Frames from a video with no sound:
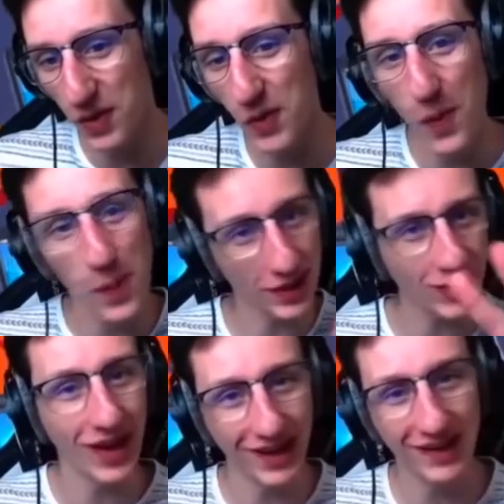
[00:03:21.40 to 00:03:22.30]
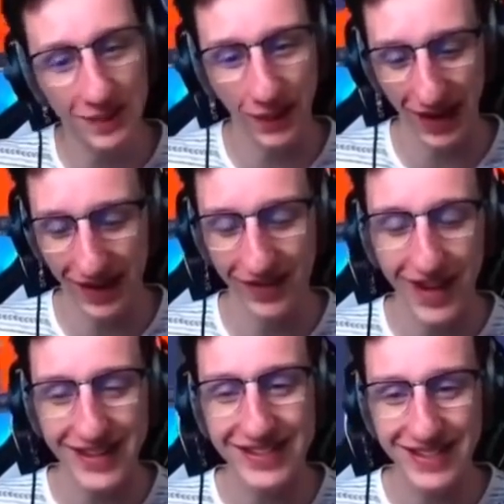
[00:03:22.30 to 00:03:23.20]
faut, pas trop la regarder de près alors ouais
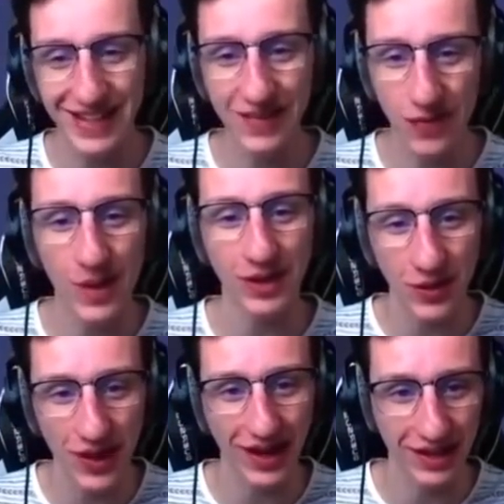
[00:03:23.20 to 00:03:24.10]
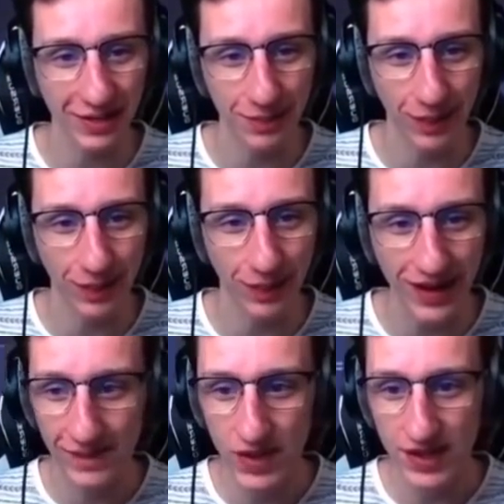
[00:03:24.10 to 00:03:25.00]
elle est stylée il faut pas trop la regarder de près
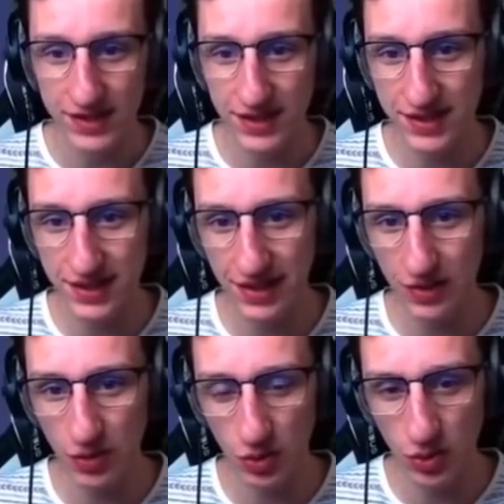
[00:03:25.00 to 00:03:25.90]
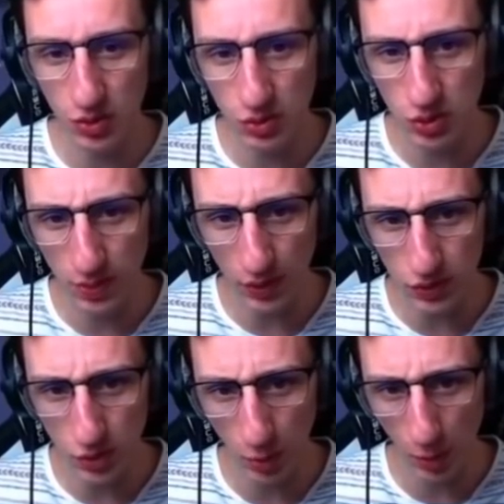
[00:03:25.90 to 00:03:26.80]
c'est stylé le logo YouTube par contre je
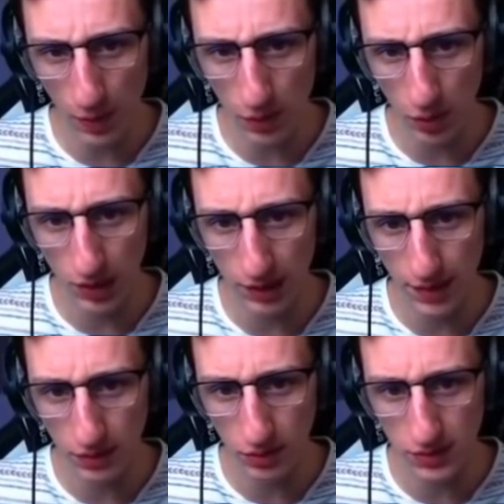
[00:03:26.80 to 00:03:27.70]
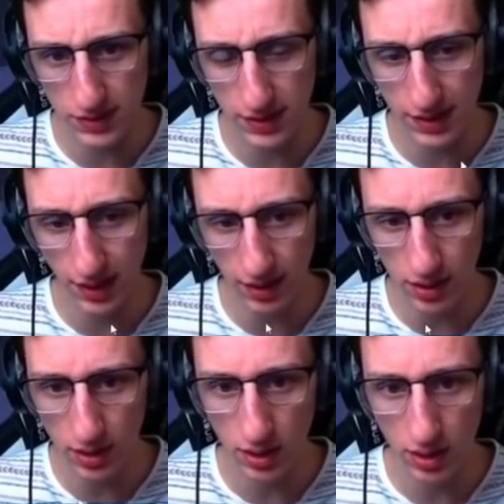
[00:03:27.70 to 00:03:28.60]
comprends pas pourquoi il a mis un truc aussi éclairé
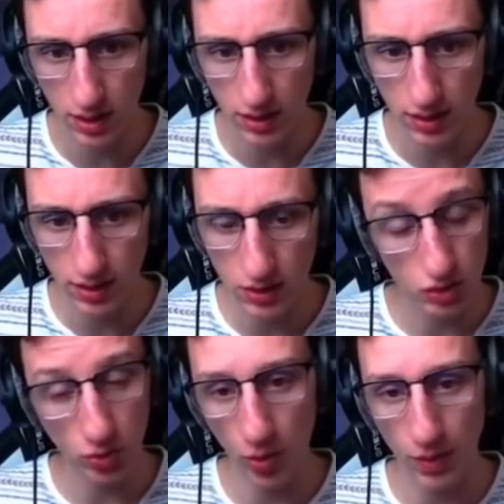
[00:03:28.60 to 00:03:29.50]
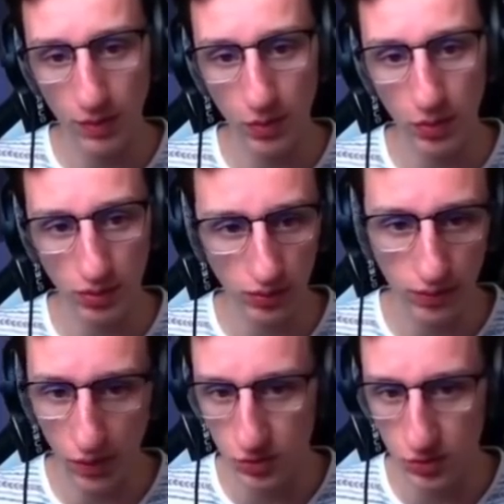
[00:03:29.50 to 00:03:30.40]
je comprends pas mais bon
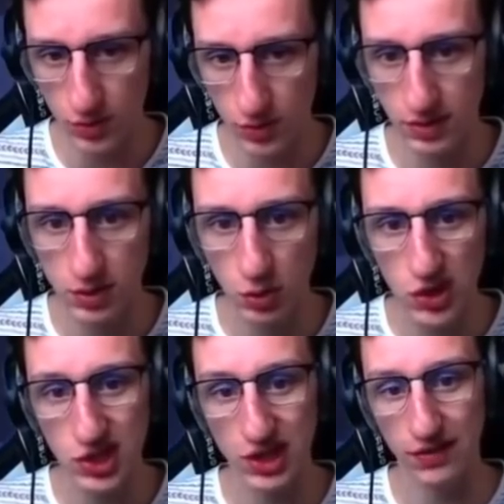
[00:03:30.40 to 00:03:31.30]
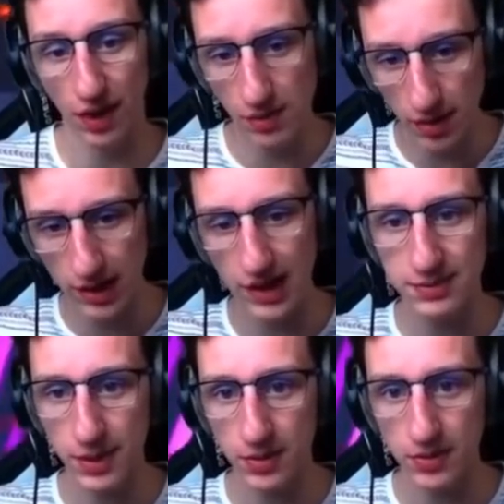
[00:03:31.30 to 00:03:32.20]
franchement stylé aussi Twitch il est vraiment classe
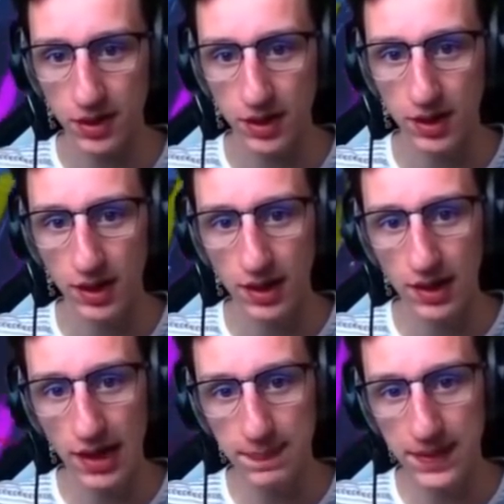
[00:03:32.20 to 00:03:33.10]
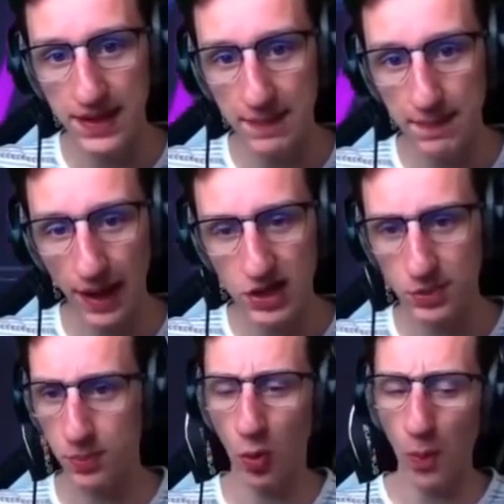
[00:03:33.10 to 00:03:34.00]
par contre puis Game, pareil, je
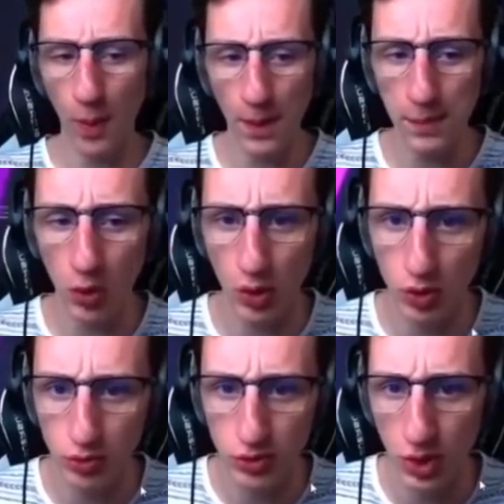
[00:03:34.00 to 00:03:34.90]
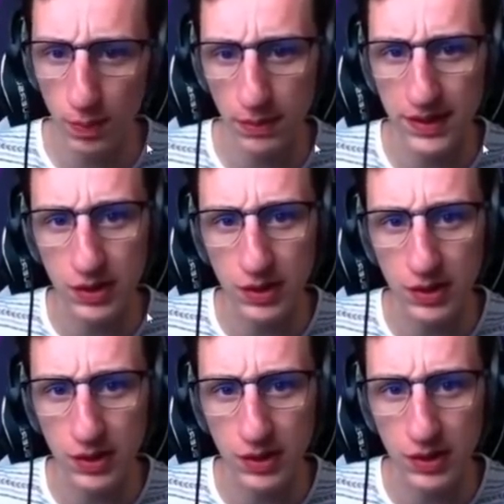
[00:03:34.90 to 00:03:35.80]
comprends pas pourquoi le bouseux a pas Ouais, mais
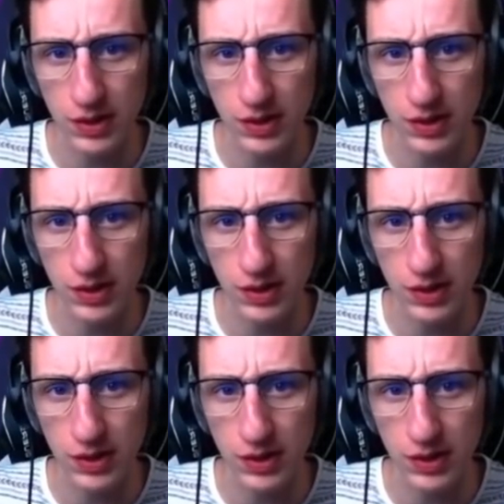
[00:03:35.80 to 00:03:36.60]
après, on a essayé d'éclairer